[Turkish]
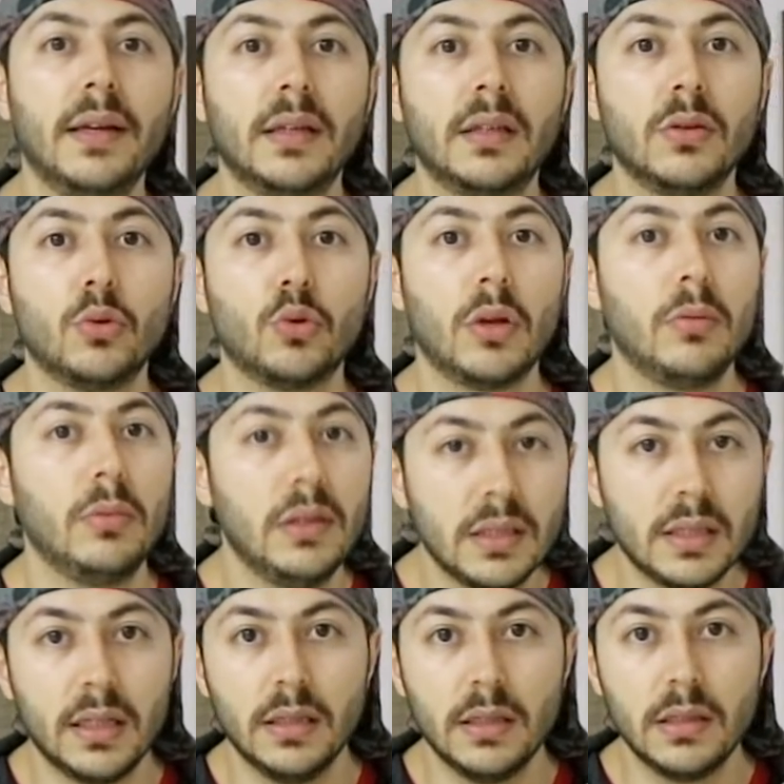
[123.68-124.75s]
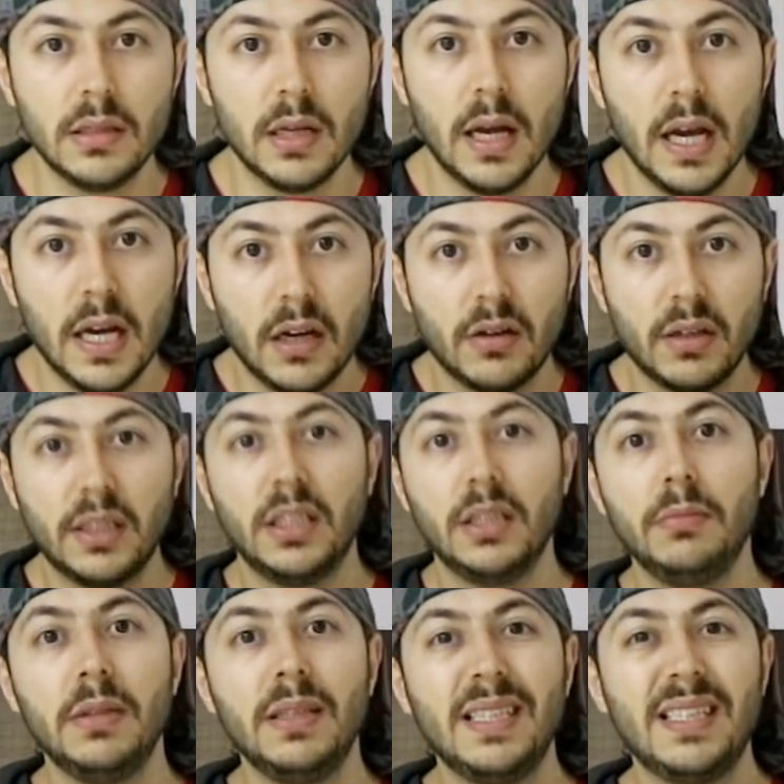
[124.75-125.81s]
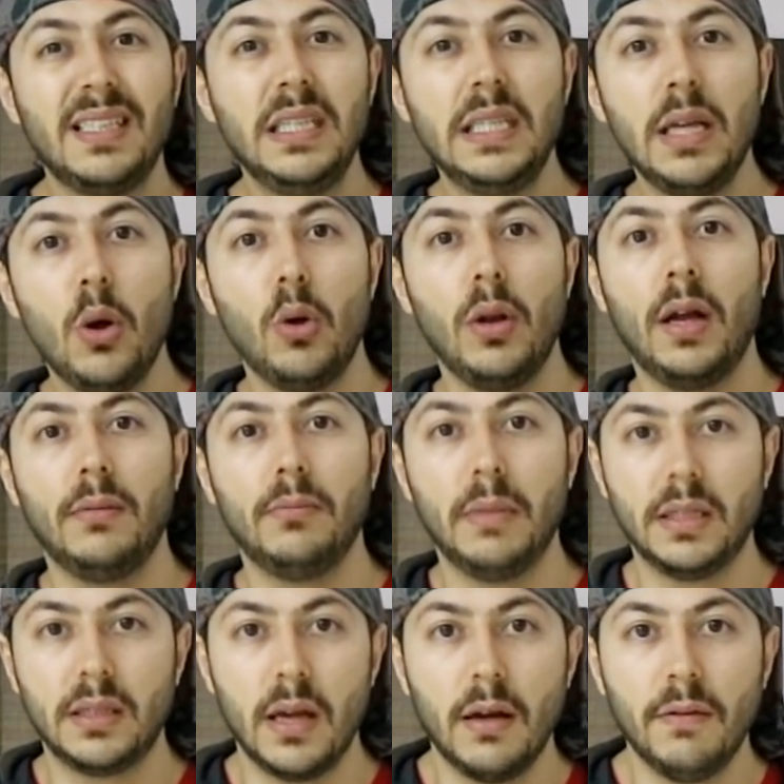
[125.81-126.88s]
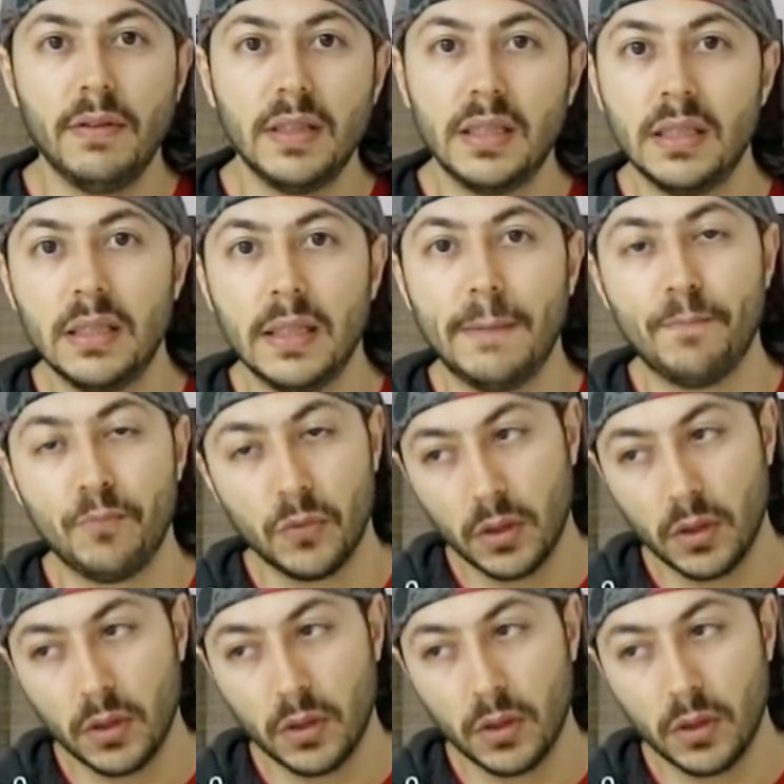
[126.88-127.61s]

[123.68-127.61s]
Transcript: yakın tutabilirseniz rakibin size olan mesafesini